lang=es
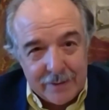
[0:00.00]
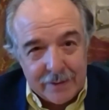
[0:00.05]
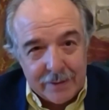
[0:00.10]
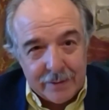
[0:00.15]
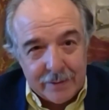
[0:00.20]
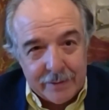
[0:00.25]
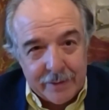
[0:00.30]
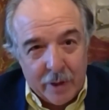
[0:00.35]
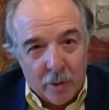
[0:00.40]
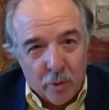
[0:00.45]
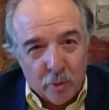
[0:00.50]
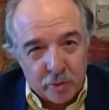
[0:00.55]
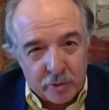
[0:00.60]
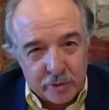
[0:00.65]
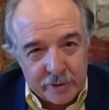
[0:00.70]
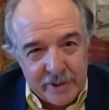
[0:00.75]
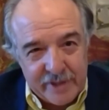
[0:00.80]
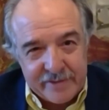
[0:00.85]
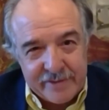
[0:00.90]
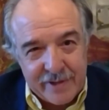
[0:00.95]
de
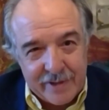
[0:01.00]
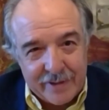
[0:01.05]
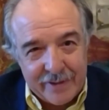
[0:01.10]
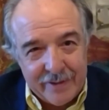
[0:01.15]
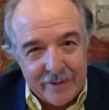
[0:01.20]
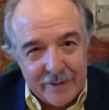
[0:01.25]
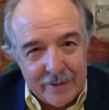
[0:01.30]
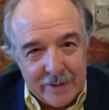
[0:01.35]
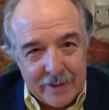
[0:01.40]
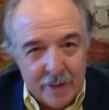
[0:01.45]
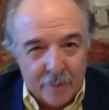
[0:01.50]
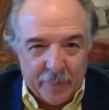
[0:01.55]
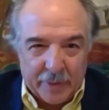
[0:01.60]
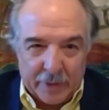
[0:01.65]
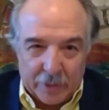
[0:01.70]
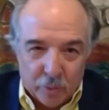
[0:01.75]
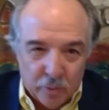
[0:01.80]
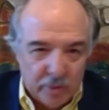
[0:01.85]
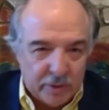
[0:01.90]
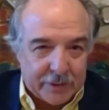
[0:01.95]
justicia. La
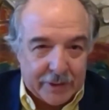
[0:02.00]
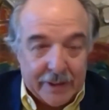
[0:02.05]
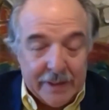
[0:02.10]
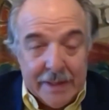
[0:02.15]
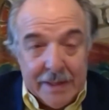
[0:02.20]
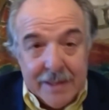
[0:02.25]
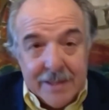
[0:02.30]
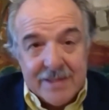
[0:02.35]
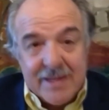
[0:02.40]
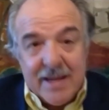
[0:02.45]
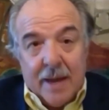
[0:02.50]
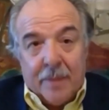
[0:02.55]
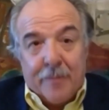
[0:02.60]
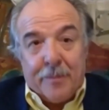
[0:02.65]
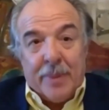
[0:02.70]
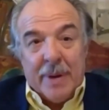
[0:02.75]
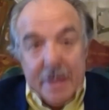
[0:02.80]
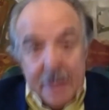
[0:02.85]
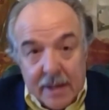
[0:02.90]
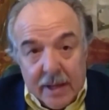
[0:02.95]
pregunta, si
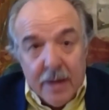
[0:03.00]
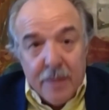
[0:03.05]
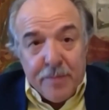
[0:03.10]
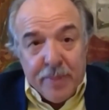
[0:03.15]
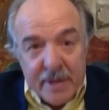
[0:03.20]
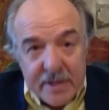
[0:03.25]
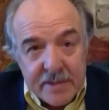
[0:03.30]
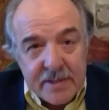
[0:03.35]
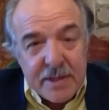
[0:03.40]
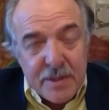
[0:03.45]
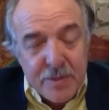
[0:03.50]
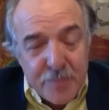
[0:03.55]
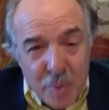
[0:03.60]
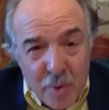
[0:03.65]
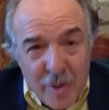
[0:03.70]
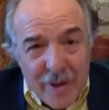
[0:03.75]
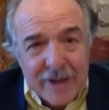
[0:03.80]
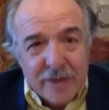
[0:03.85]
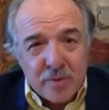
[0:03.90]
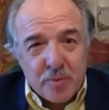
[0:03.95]
aplica el principio
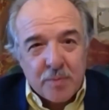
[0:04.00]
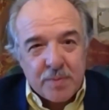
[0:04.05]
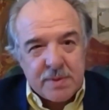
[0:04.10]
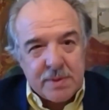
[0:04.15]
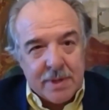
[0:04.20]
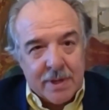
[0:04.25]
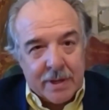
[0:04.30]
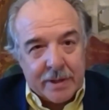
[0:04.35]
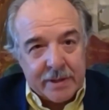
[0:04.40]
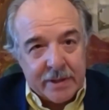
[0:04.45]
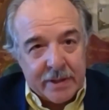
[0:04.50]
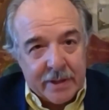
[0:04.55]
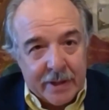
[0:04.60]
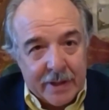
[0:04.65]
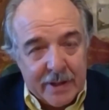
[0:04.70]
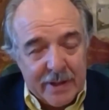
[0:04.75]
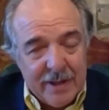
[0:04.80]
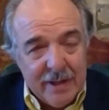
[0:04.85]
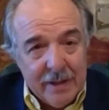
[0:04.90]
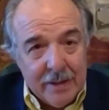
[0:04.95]
de la
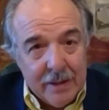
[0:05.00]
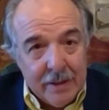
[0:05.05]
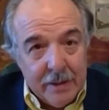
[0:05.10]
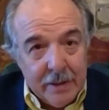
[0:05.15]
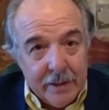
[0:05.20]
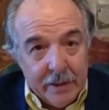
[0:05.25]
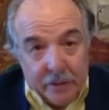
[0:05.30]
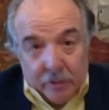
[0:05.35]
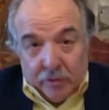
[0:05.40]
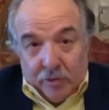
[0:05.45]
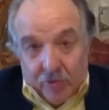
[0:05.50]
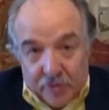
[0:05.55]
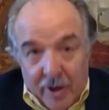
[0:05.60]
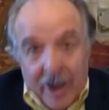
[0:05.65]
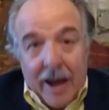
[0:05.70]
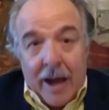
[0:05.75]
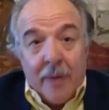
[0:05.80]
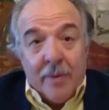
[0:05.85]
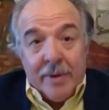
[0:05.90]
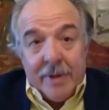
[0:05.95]
subsidiariedad, entonces
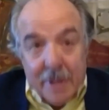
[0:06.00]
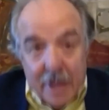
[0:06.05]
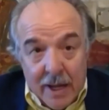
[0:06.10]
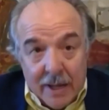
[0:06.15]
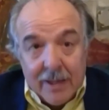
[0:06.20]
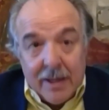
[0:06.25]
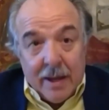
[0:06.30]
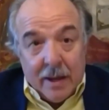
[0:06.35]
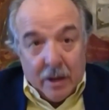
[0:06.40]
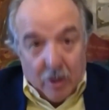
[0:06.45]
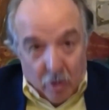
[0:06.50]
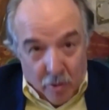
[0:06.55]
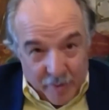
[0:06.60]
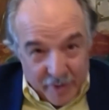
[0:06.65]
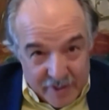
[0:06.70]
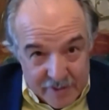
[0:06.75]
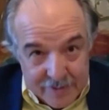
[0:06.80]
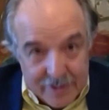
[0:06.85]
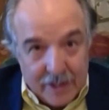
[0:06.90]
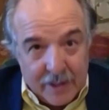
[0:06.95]
habría que
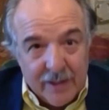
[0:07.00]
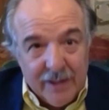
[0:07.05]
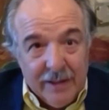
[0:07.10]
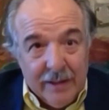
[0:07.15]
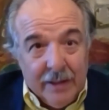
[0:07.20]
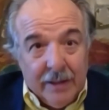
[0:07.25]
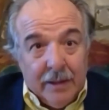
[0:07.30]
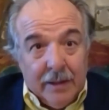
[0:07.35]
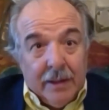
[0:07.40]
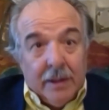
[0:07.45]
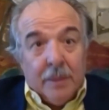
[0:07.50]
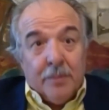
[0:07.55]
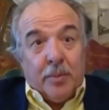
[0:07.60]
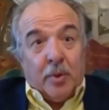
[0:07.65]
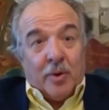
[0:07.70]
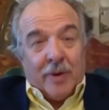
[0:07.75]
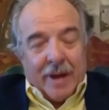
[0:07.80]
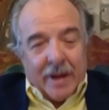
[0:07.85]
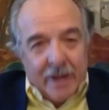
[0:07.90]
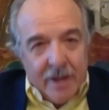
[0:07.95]
comenzar
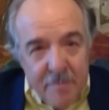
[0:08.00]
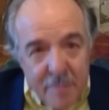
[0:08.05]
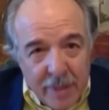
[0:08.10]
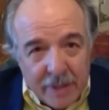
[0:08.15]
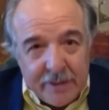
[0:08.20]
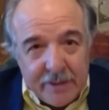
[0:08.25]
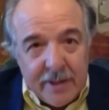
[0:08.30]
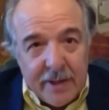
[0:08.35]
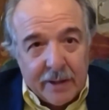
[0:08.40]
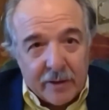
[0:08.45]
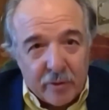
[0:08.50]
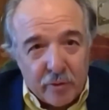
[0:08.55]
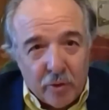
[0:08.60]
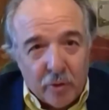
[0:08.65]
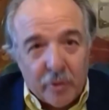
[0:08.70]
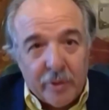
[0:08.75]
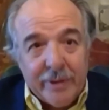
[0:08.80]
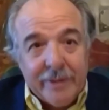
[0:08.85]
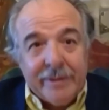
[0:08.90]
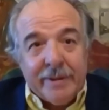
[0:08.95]
por las
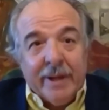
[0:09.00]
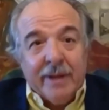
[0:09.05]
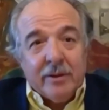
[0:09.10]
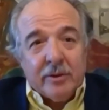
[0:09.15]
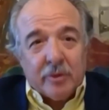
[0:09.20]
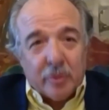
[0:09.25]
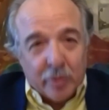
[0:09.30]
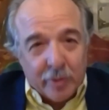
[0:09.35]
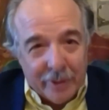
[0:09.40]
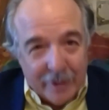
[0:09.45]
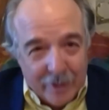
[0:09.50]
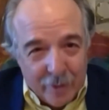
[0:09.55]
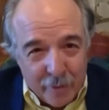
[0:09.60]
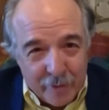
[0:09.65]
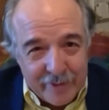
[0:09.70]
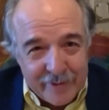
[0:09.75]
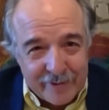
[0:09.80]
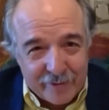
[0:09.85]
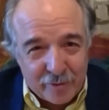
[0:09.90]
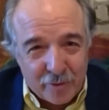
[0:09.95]
investigaciones dentro de la
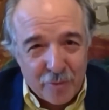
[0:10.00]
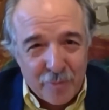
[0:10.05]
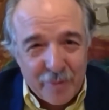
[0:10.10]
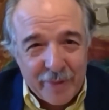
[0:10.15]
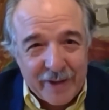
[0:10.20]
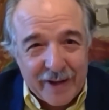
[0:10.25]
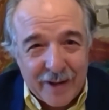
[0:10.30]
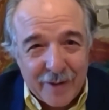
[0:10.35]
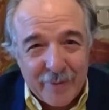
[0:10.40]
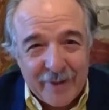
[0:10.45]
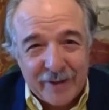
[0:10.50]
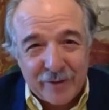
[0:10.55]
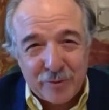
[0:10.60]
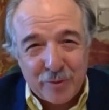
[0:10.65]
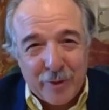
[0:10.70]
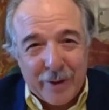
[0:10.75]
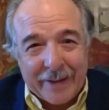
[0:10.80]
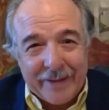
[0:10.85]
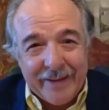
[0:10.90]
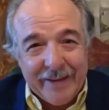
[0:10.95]
jurisdicción penal
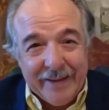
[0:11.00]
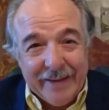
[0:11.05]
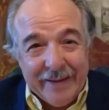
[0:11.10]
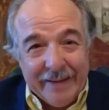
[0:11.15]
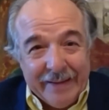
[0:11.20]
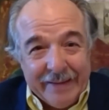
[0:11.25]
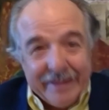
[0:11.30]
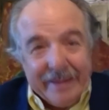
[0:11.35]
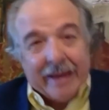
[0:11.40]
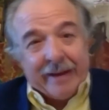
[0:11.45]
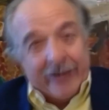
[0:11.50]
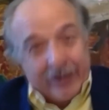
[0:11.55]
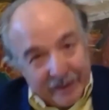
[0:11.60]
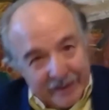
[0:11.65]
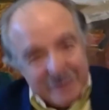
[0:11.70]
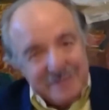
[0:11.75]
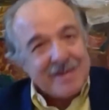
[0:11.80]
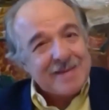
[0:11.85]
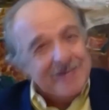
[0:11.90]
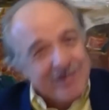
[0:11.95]
venezolana, que
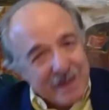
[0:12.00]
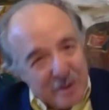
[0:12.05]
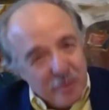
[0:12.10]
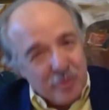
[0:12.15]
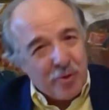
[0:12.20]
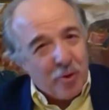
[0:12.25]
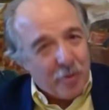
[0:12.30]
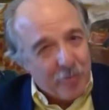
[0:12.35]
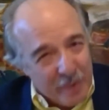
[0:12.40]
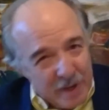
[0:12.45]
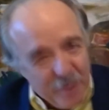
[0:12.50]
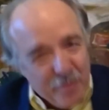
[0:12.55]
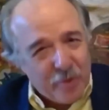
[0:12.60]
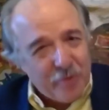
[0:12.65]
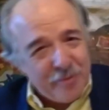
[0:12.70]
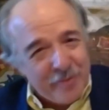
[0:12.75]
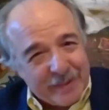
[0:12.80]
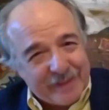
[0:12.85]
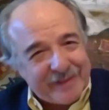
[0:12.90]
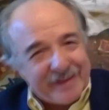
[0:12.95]
carece, según los mismos
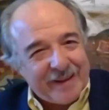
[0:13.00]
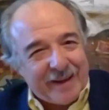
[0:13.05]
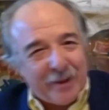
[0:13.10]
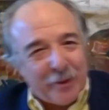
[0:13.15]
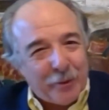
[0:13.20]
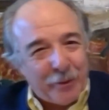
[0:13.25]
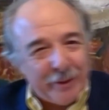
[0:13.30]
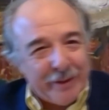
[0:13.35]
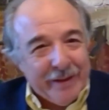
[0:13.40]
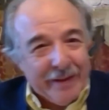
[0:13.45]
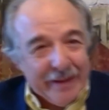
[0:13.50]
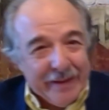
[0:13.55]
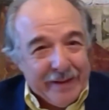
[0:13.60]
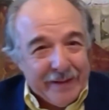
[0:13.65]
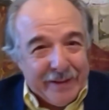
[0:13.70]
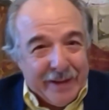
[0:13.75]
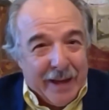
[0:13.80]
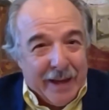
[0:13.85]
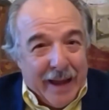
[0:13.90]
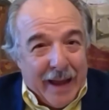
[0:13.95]
investigadores,
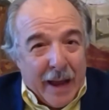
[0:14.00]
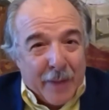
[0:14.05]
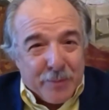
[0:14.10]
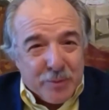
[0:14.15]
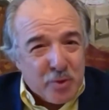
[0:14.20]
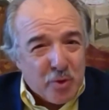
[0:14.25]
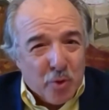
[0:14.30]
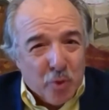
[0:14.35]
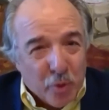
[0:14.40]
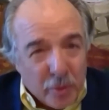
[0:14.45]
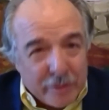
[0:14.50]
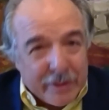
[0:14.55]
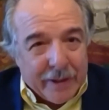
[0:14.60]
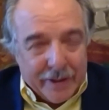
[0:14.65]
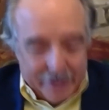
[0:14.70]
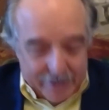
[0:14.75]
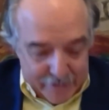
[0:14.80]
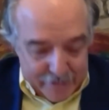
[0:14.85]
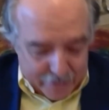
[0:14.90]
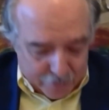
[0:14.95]
de
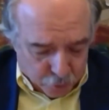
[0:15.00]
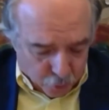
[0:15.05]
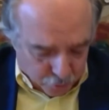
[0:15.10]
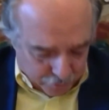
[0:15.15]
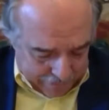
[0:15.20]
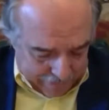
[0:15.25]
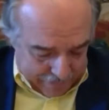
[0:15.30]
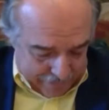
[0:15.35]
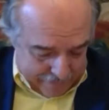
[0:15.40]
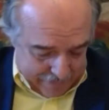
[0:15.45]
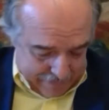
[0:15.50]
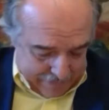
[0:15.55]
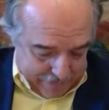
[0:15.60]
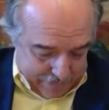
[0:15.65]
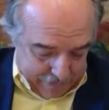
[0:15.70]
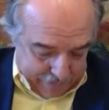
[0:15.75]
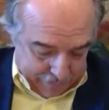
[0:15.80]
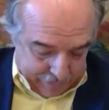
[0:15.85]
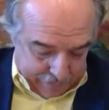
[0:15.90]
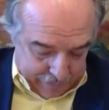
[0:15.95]
absoluta y de total
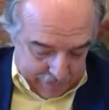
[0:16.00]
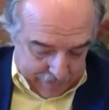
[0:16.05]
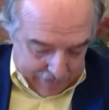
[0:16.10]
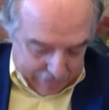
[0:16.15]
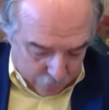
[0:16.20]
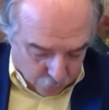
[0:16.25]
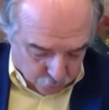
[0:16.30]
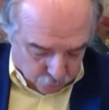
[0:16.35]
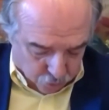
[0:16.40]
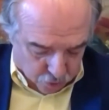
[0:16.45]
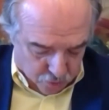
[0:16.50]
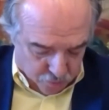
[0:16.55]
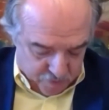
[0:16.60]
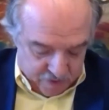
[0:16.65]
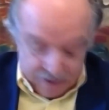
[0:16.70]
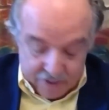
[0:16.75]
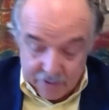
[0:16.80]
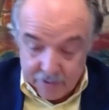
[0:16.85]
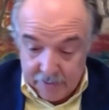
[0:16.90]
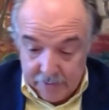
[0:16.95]
este,
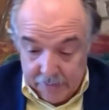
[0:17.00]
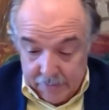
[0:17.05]
autonomía.